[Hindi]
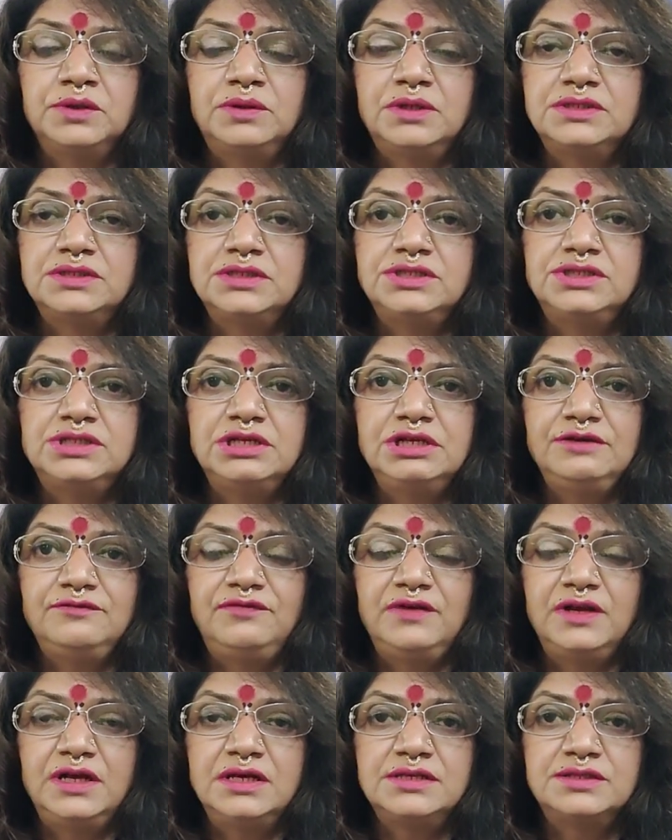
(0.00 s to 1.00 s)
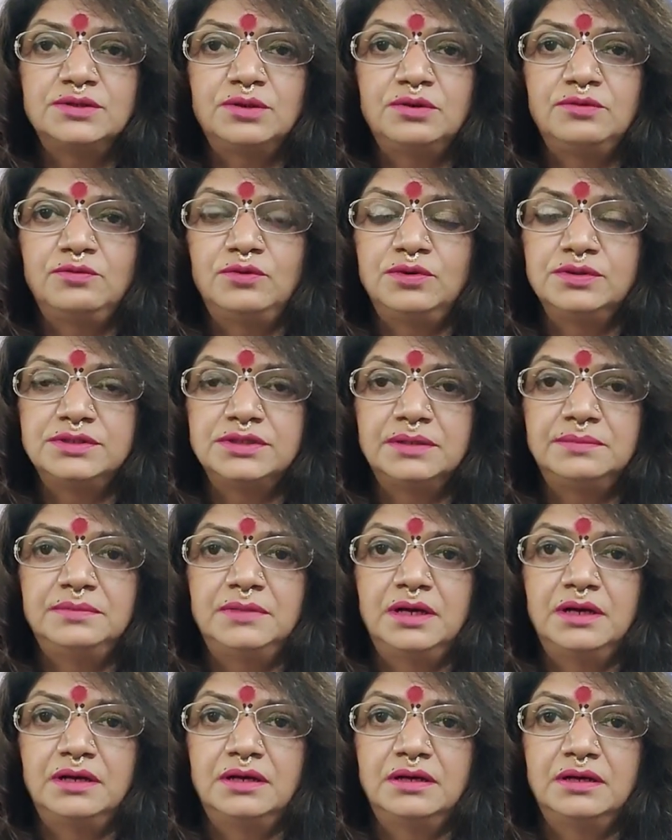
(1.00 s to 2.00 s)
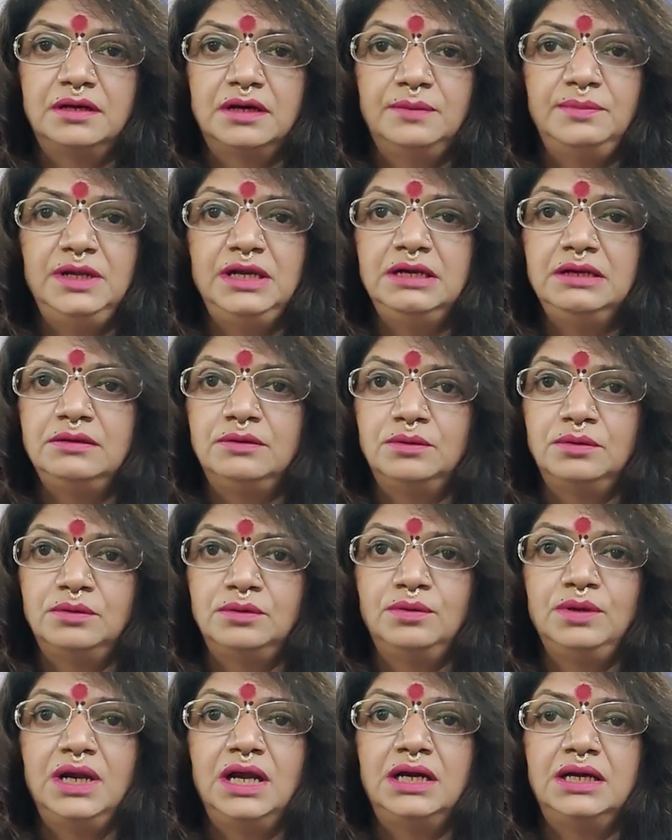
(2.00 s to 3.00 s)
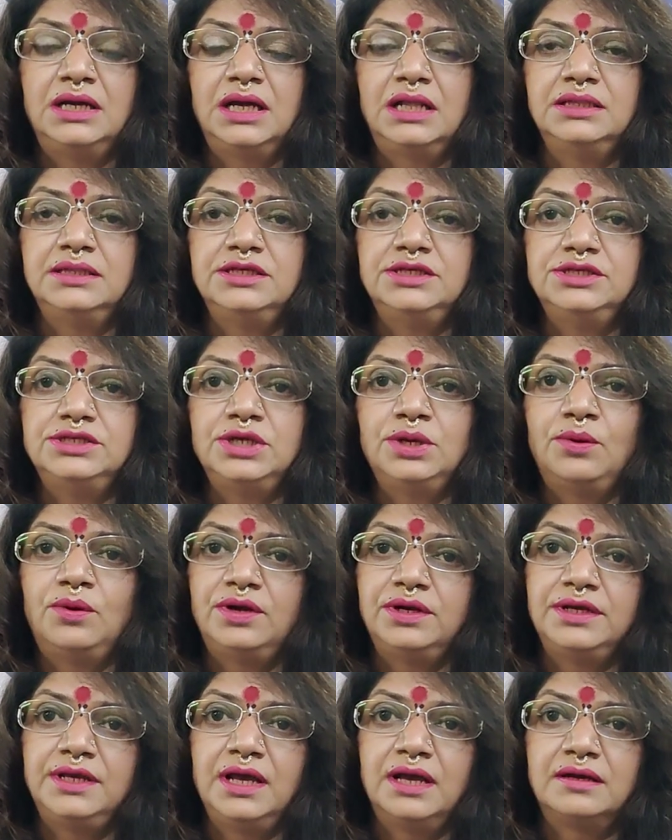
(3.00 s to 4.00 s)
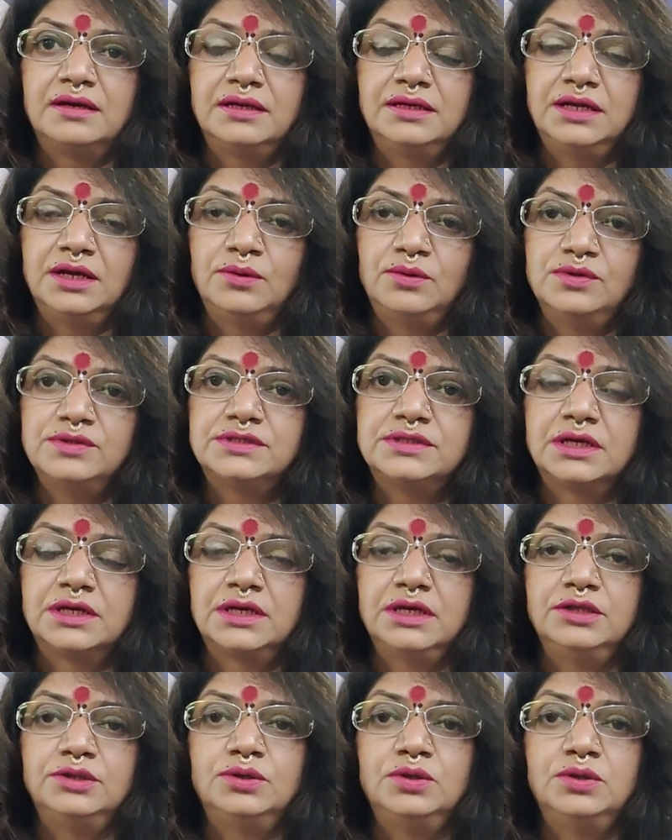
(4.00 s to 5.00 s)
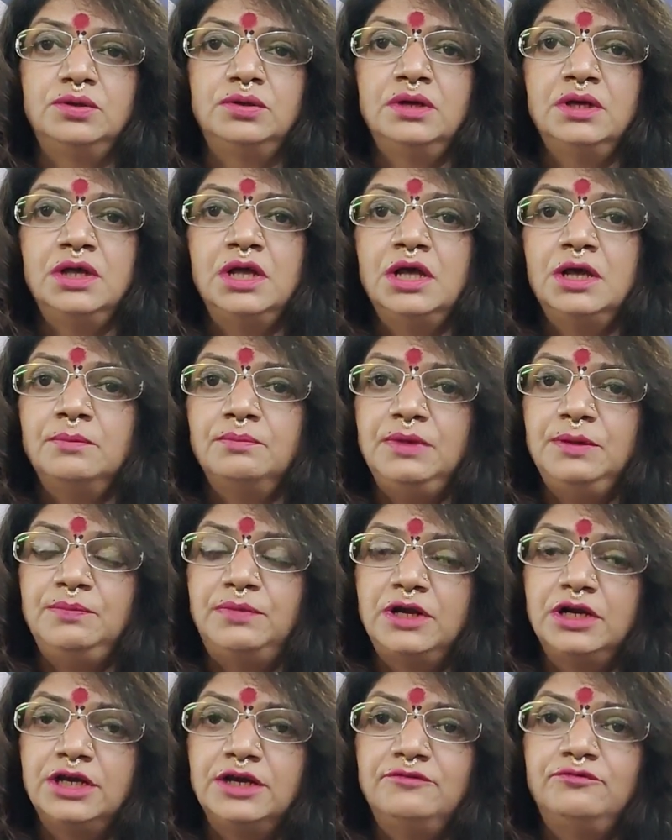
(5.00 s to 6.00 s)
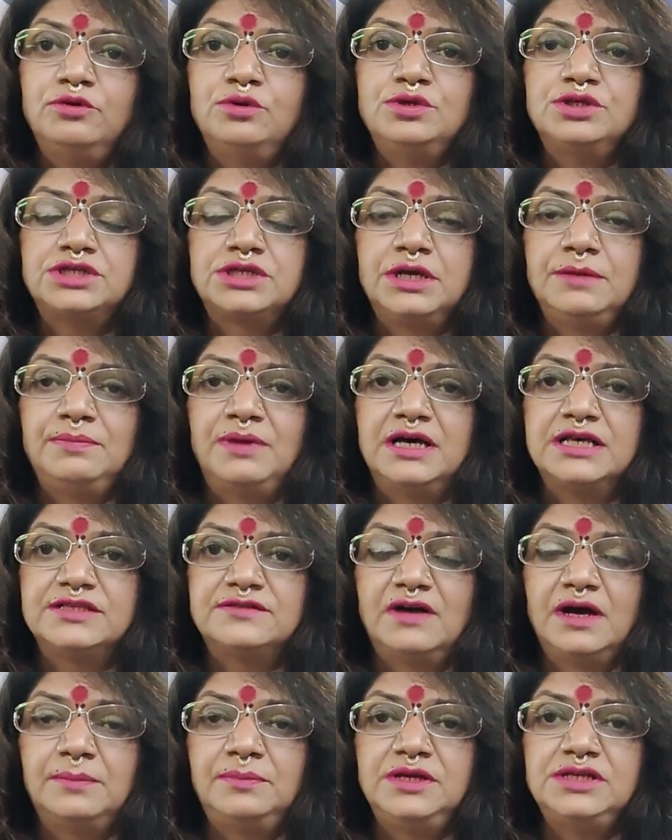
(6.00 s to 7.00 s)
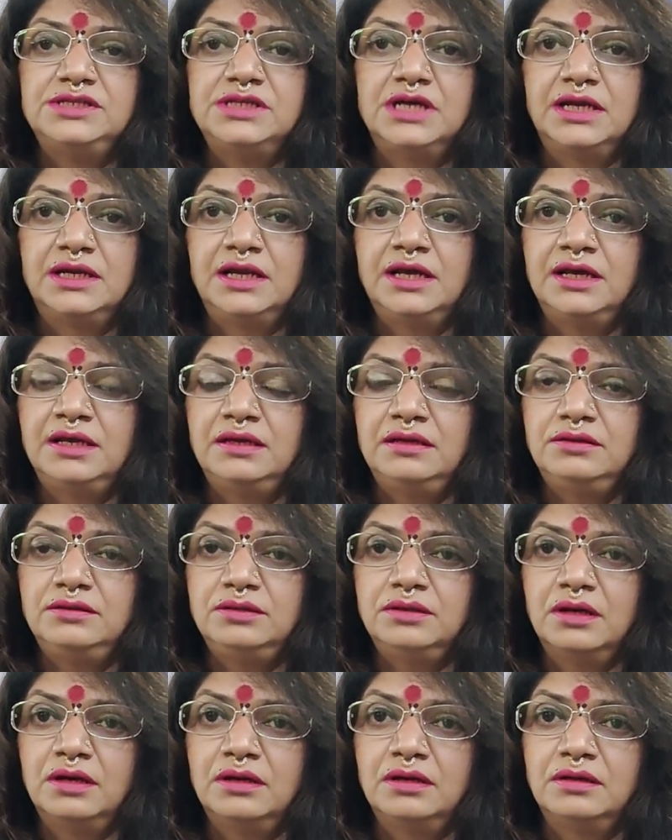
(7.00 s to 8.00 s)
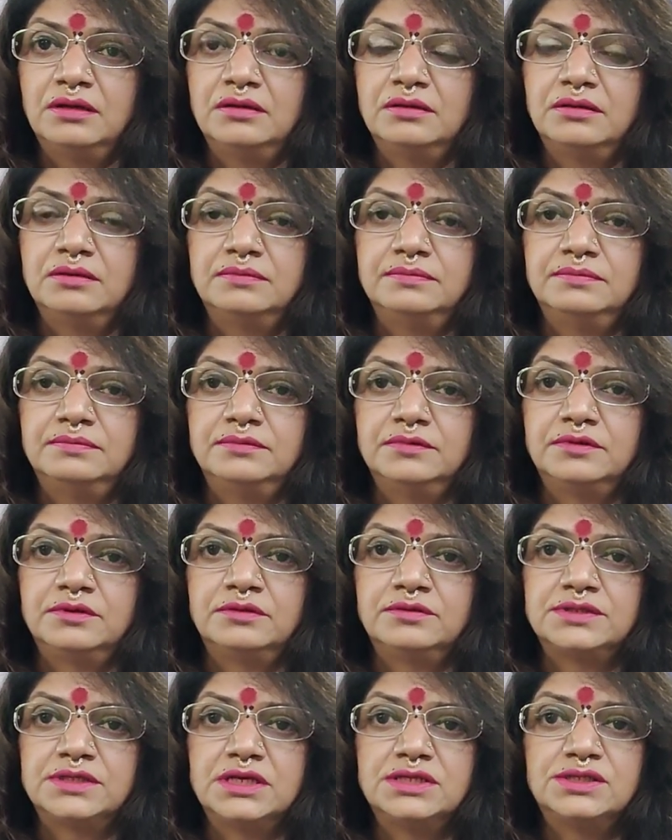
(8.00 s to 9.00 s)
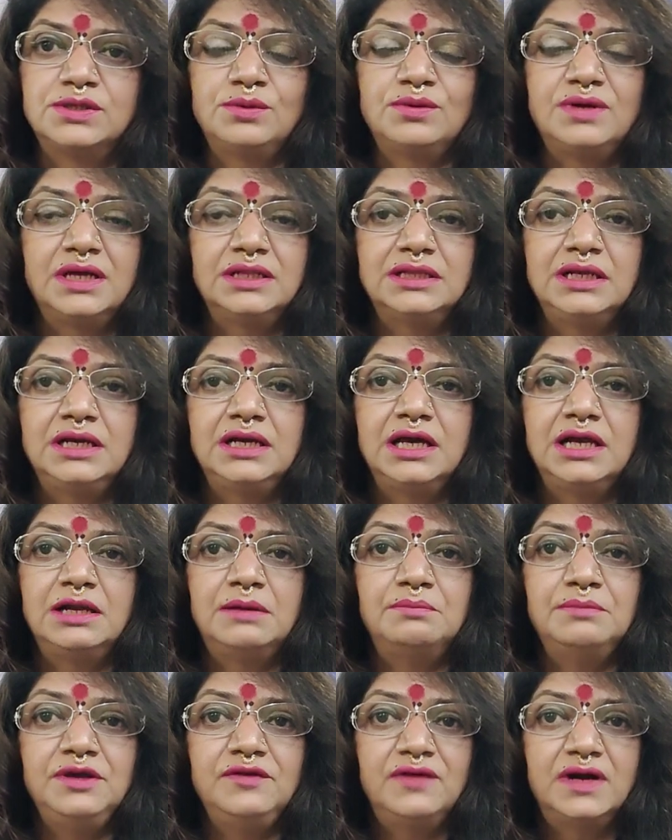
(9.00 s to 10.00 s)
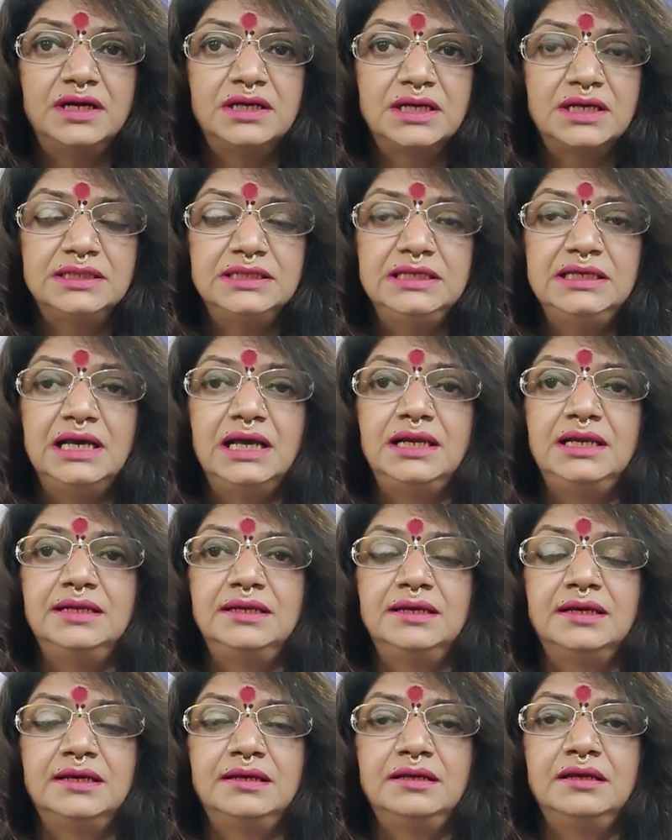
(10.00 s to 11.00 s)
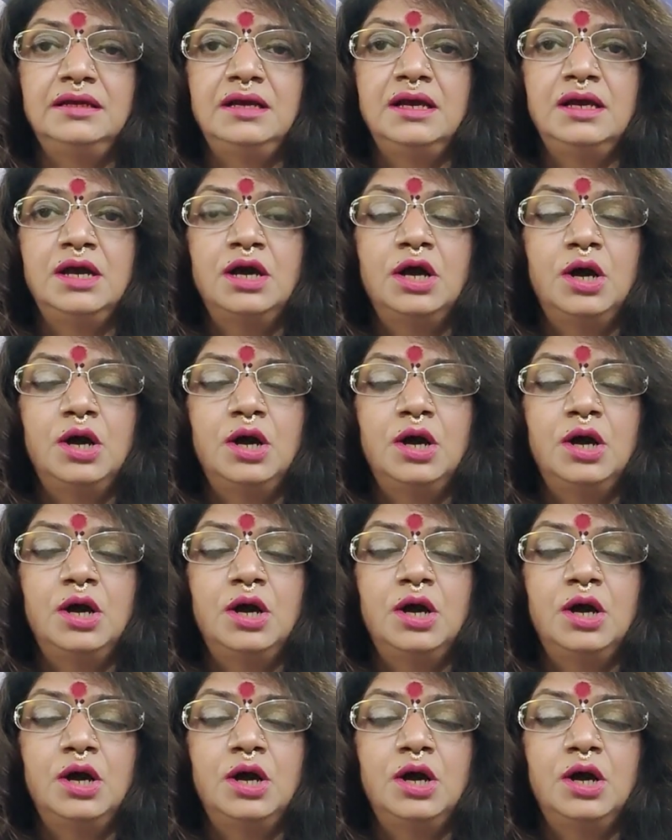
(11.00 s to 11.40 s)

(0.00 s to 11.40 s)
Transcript: थोड़े से चिली फ्लेक्स और वो सब अबील गुलाल डाल दीजिए और क्या करना हो सके तो पीपल के वृक्ष के पास वहाँ पे जाना है सरसों का तेल का लंबी बाट का दिया लेना है